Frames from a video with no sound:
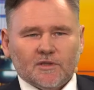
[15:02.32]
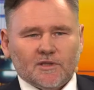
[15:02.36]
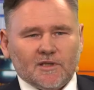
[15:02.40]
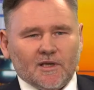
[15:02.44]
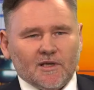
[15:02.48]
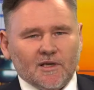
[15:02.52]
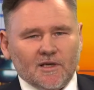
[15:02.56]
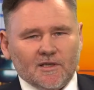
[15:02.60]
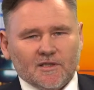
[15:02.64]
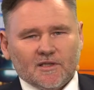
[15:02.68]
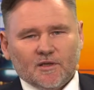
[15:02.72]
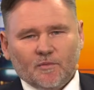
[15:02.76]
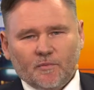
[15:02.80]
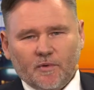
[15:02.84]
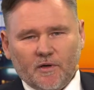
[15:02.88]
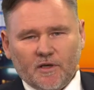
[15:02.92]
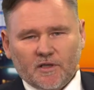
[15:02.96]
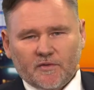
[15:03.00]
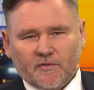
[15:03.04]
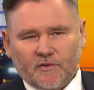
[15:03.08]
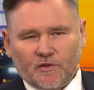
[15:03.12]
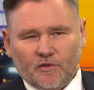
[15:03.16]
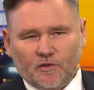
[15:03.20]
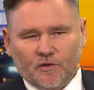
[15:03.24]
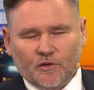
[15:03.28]
Zachęcam
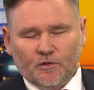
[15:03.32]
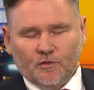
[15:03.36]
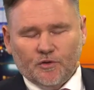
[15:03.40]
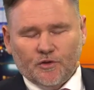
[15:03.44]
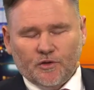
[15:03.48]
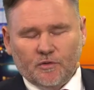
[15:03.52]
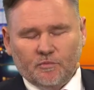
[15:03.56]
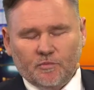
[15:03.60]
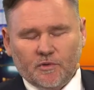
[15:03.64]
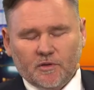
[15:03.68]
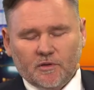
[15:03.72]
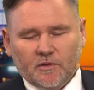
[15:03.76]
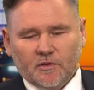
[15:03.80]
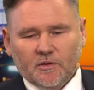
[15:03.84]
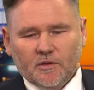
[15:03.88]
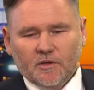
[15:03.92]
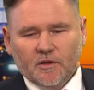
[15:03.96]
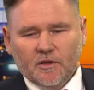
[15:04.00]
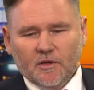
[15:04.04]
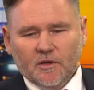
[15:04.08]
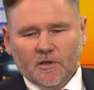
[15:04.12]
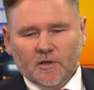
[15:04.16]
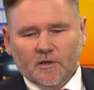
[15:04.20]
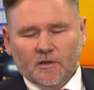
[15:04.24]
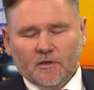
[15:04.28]
Państwa do tego, żeby,
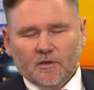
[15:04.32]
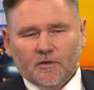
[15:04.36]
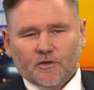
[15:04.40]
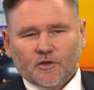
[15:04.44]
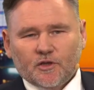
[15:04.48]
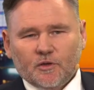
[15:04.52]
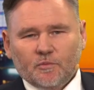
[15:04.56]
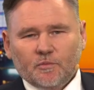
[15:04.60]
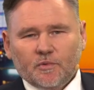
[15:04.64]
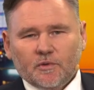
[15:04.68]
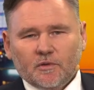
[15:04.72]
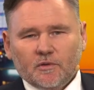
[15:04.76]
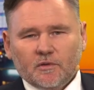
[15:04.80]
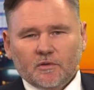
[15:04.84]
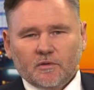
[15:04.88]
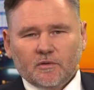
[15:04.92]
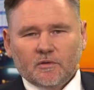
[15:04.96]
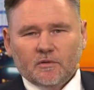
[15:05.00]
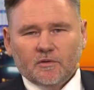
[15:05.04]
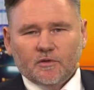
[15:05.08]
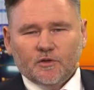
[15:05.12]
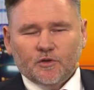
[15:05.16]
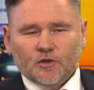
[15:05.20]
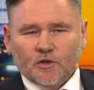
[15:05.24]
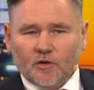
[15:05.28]

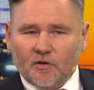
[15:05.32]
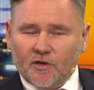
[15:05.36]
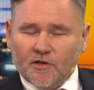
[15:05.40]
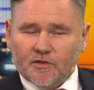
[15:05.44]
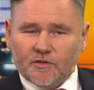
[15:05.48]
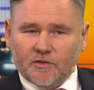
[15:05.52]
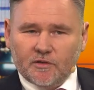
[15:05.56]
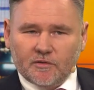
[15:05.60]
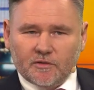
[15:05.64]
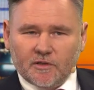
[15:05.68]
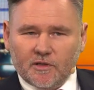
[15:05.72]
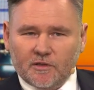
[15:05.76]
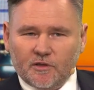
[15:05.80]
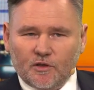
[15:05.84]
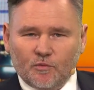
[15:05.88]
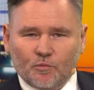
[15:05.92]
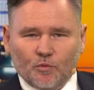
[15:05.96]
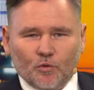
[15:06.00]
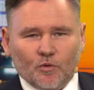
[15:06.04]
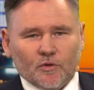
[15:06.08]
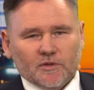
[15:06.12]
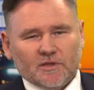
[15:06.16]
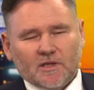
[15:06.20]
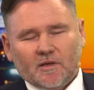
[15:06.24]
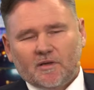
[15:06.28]
żeby ściągać ten
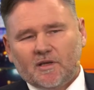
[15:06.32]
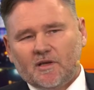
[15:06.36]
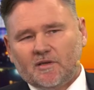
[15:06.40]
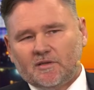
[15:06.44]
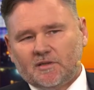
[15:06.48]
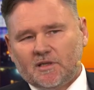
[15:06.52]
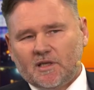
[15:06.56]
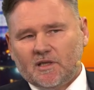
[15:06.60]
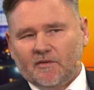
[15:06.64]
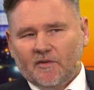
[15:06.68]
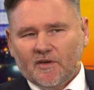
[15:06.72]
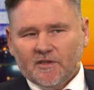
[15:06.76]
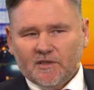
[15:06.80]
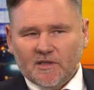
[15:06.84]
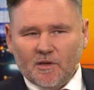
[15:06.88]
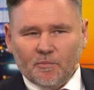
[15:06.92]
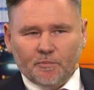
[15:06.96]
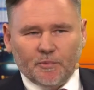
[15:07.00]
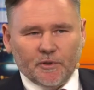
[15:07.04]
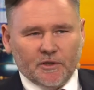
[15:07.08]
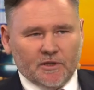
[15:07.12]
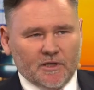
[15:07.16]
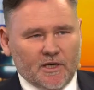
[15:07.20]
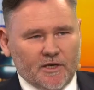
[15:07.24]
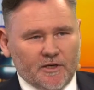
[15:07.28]
e-book, zadawać nam
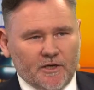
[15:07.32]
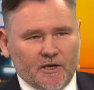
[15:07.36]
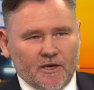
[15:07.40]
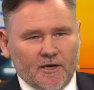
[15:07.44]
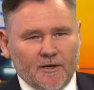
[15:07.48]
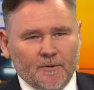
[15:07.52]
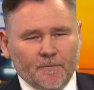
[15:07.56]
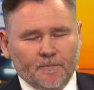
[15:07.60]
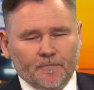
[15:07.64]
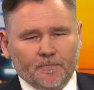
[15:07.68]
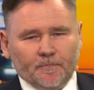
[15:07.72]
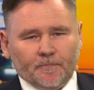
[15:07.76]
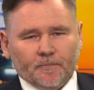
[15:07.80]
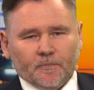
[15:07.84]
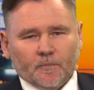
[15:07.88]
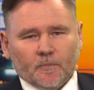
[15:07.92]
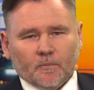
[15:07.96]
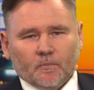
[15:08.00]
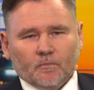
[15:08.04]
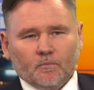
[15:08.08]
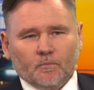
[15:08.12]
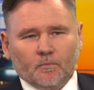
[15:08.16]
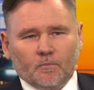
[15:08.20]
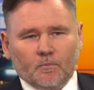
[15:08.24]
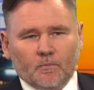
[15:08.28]
pytania,
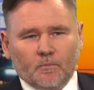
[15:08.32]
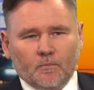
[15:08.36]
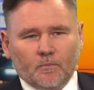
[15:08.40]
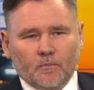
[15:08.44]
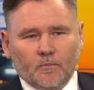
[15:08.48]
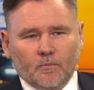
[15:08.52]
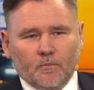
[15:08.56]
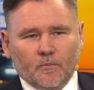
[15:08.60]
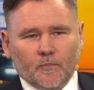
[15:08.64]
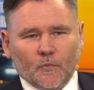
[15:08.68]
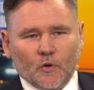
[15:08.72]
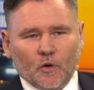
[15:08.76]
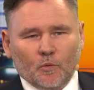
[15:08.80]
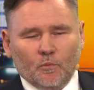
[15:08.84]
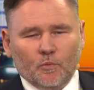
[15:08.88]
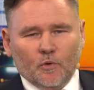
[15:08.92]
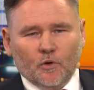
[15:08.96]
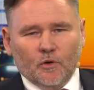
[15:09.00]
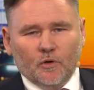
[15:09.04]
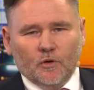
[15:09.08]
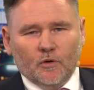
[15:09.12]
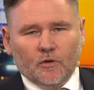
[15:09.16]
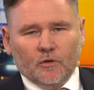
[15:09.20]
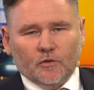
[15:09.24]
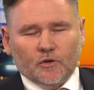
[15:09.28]
mm, no
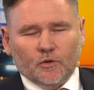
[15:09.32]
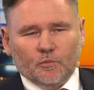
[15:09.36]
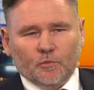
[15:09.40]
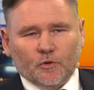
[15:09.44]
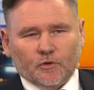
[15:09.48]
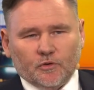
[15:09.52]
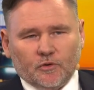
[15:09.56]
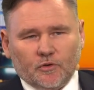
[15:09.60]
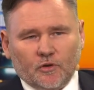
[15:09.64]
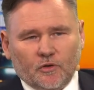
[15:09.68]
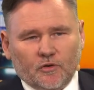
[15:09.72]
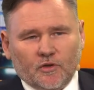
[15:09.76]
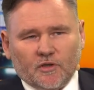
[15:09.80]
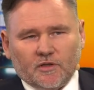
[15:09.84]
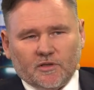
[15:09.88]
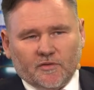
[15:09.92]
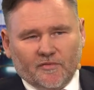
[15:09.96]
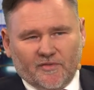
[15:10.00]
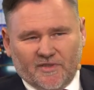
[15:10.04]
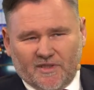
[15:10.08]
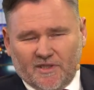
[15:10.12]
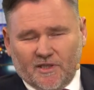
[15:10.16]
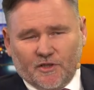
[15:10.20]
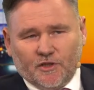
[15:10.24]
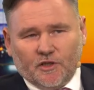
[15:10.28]
bo, no bo to jest
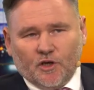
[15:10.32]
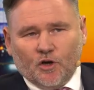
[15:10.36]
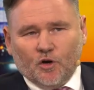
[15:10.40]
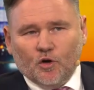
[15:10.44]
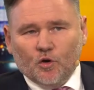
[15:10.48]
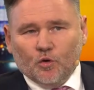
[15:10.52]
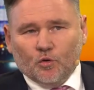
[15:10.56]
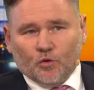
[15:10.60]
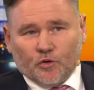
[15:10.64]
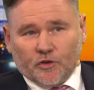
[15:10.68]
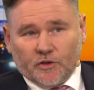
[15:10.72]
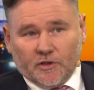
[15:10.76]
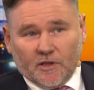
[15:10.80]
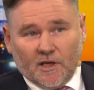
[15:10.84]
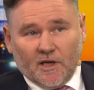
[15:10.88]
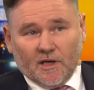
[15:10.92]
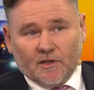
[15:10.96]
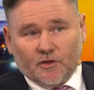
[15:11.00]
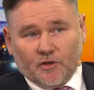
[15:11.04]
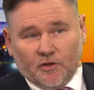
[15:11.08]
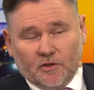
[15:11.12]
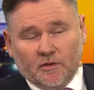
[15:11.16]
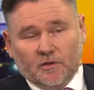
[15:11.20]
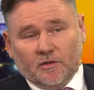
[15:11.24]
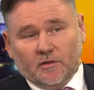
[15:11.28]
w zasadzie klucz, tak?
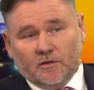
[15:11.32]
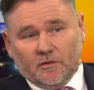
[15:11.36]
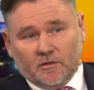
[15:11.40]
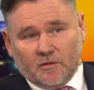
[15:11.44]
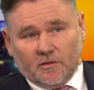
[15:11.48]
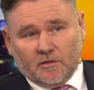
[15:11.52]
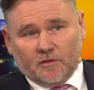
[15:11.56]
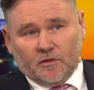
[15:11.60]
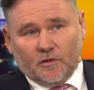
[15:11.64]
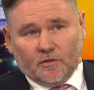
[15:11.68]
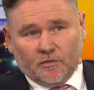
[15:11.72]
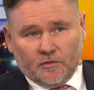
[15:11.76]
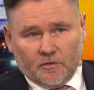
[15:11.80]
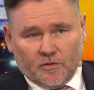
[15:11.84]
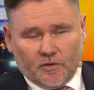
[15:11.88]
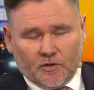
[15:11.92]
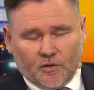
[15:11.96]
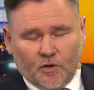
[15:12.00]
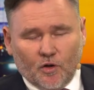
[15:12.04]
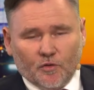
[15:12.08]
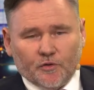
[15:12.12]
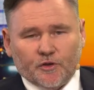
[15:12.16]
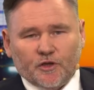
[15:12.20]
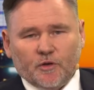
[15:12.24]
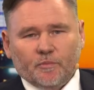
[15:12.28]
Czyli stąd,
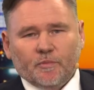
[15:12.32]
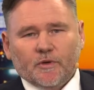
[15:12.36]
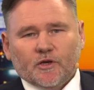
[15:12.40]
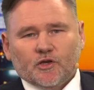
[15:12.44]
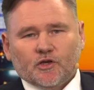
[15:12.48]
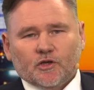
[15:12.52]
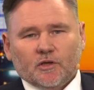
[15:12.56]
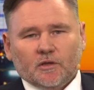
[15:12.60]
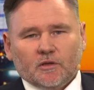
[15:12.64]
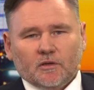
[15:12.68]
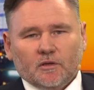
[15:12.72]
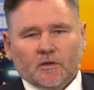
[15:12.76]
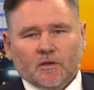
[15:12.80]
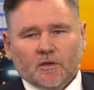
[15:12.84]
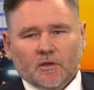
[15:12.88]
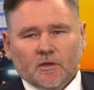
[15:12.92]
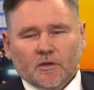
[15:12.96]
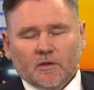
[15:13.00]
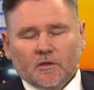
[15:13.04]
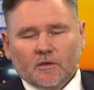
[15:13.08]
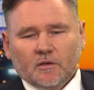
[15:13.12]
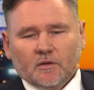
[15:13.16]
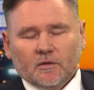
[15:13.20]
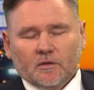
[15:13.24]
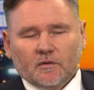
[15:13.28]
skąd się bierze
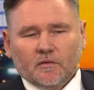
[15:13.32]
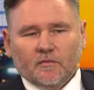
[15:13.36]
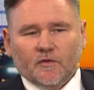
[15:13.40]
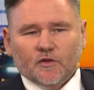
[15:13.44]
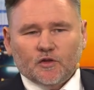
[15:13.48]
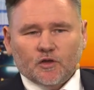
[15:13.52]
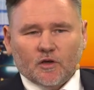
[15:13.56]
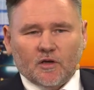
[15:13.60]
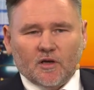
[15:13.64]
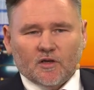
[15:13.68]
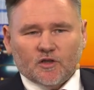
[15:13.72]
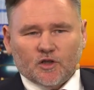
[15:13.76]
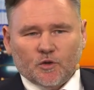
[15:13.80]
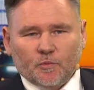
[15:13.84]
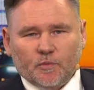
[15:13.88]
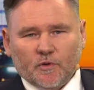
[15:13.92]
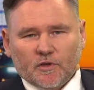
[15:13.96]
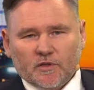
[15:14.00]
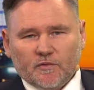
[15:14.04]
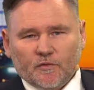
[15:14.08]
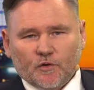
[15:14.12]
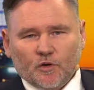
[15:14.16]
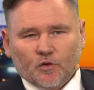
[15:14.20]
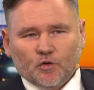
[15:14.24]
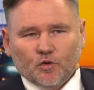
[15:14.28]
wysoka stopa
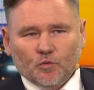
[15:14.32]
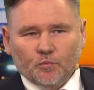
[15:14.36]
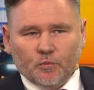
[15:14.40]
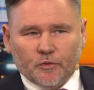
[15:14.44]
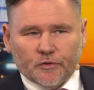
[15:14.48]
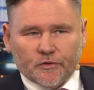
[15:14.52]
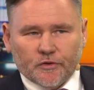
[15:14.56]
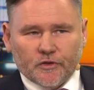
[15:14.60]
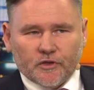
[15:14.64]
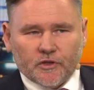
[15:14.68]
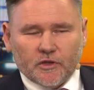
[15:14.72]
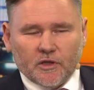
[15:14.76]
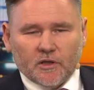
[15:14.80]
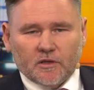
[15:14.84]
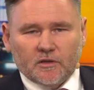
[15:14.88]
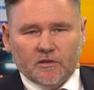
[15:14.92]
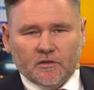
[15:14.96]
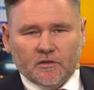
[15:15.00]
zwrotu pożyczek.